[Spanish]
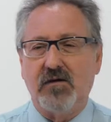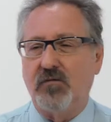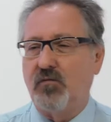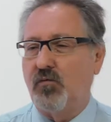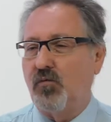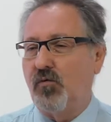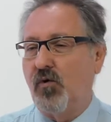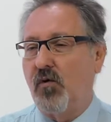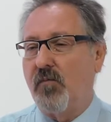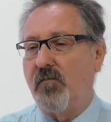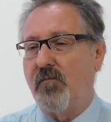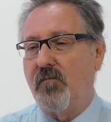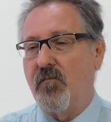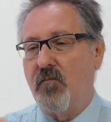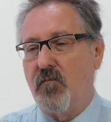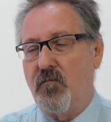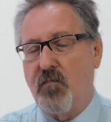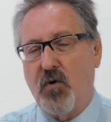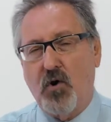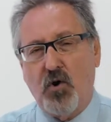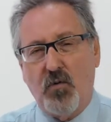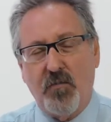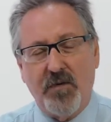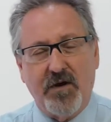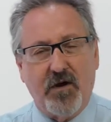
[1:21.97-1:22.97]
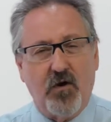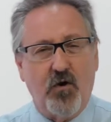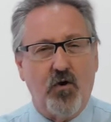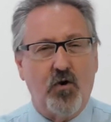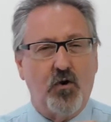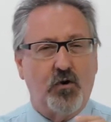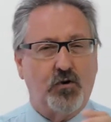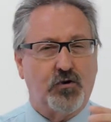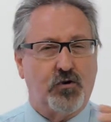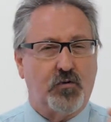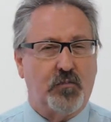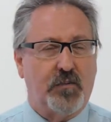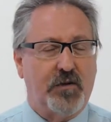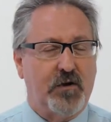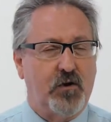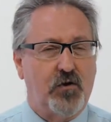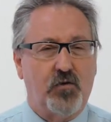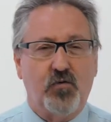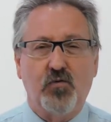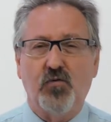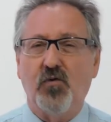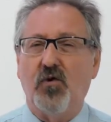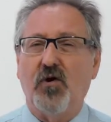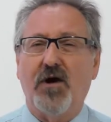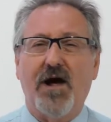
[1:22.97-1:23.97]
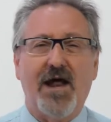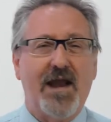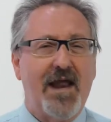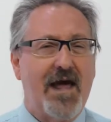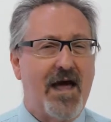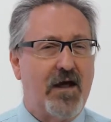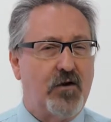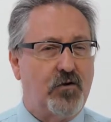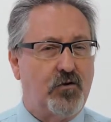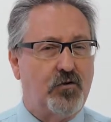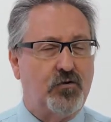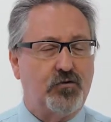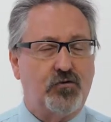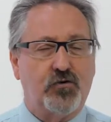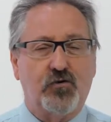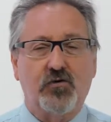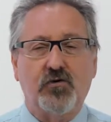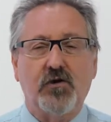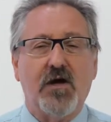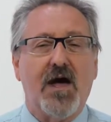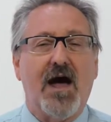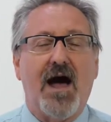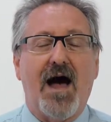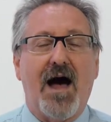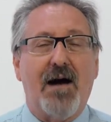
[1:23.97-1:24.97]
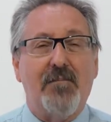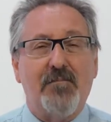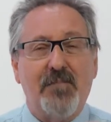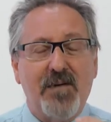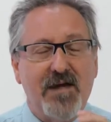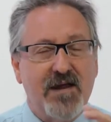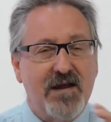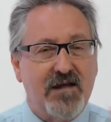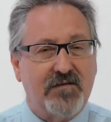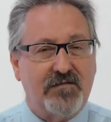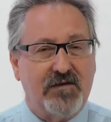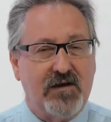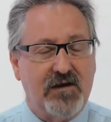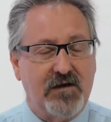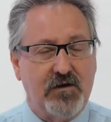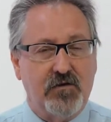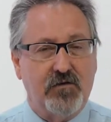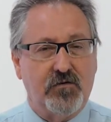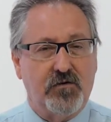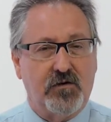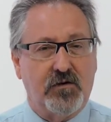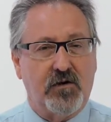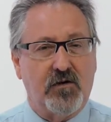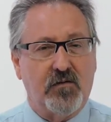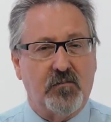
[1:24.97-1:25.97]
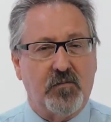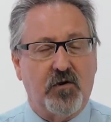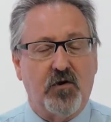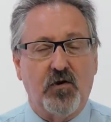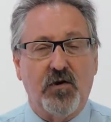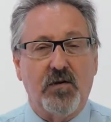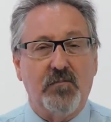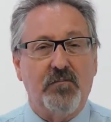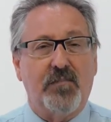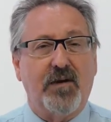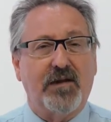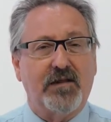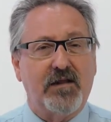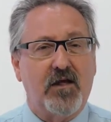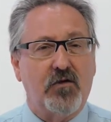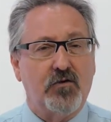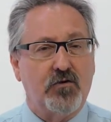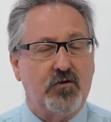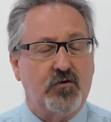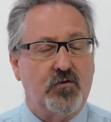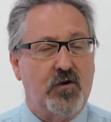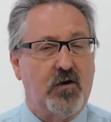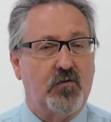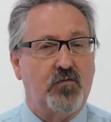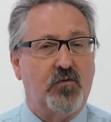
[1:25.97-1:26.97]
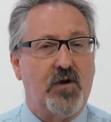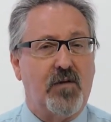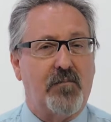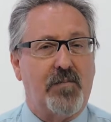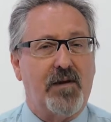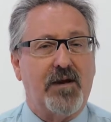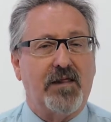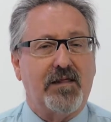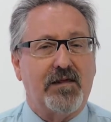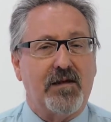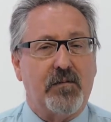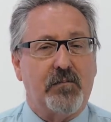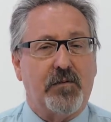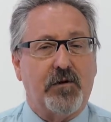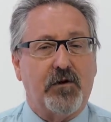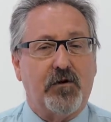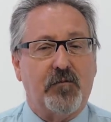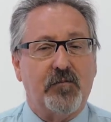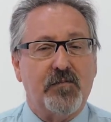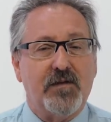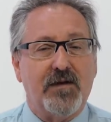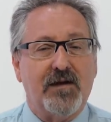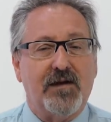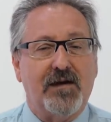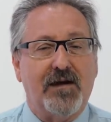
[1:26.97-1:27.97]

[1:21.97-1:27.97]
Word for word: unos un poco mejor, otro peor, unos ganaron, otros apenas salieron, a lo mejor empatados y con alguna pérdida, pero